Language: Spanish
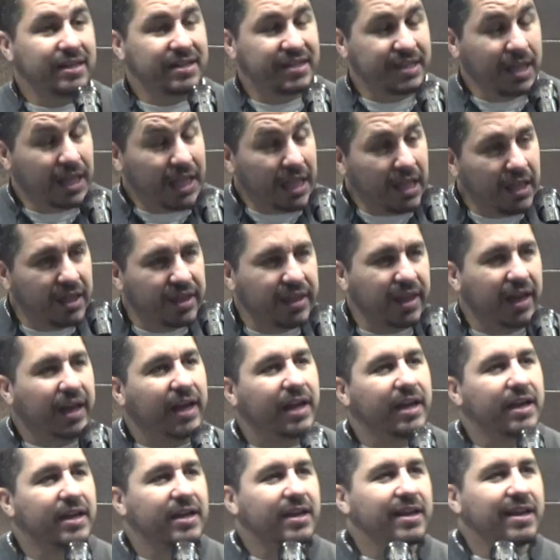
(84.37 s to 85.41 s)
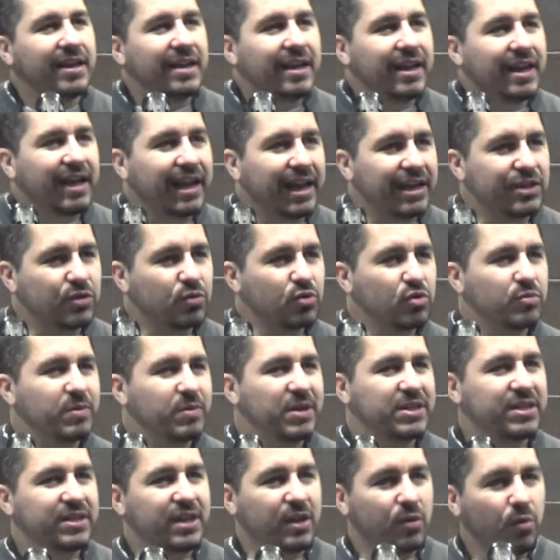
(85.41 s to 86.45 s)
Se dice que sus
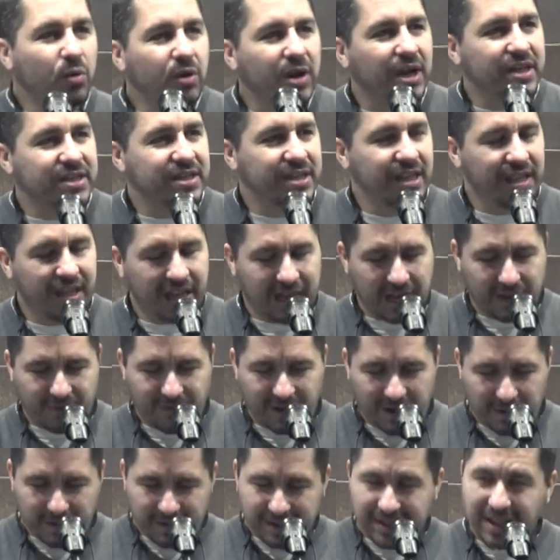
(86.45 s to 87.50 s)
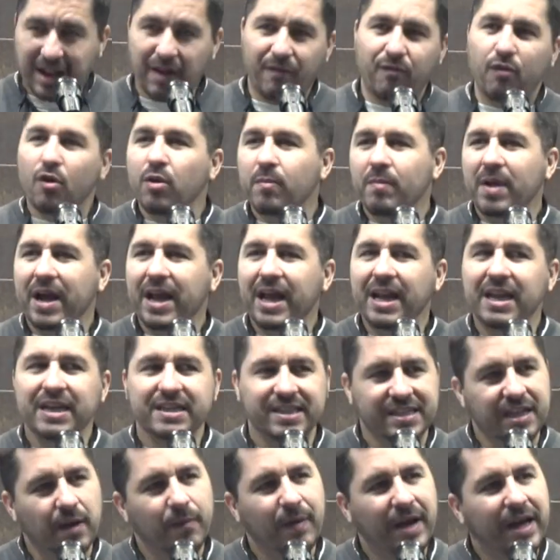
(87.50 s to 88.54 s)
vestiduras y de la, forma que él
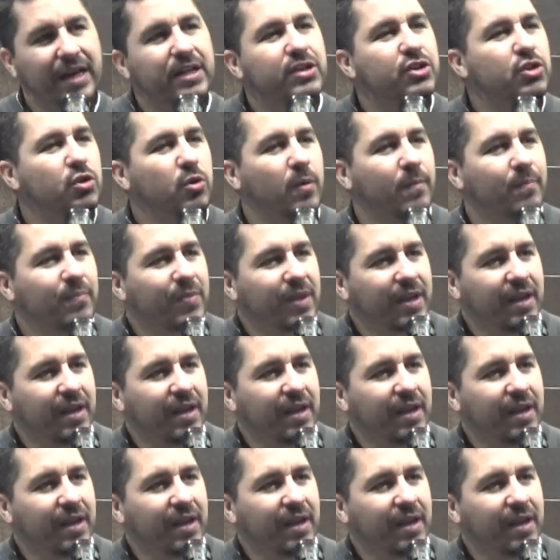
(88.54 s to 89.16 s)
estaba hecho